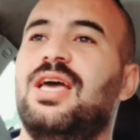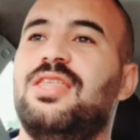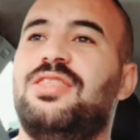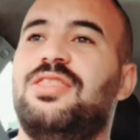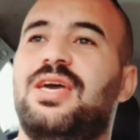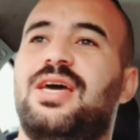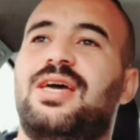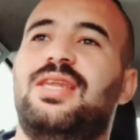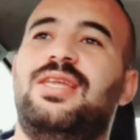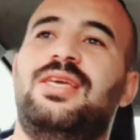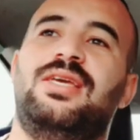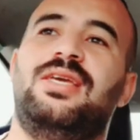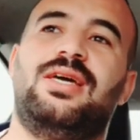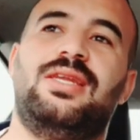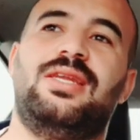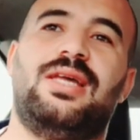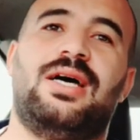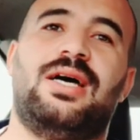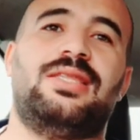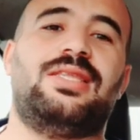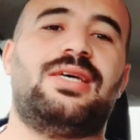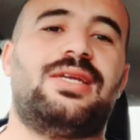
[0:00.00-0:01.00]
ثانيا
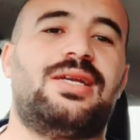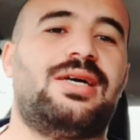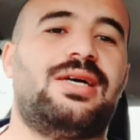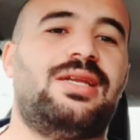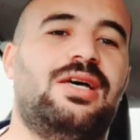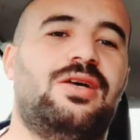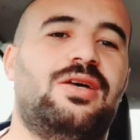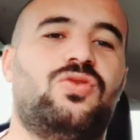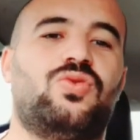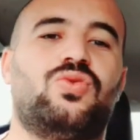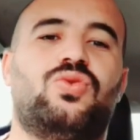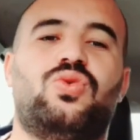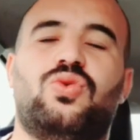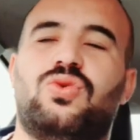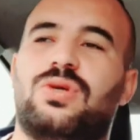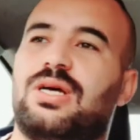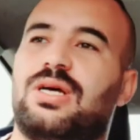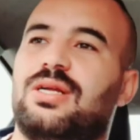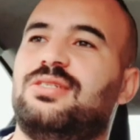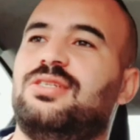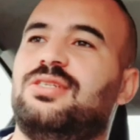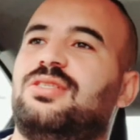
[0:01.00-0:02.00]
هدر على
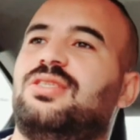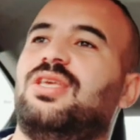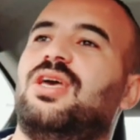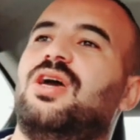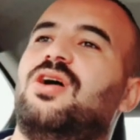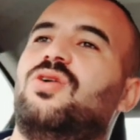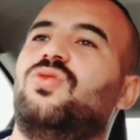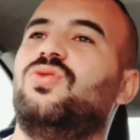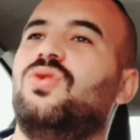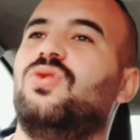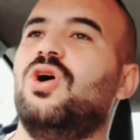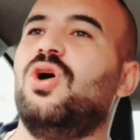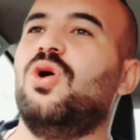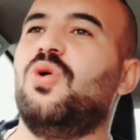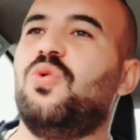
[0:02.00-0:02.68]
لونتوراج تاعو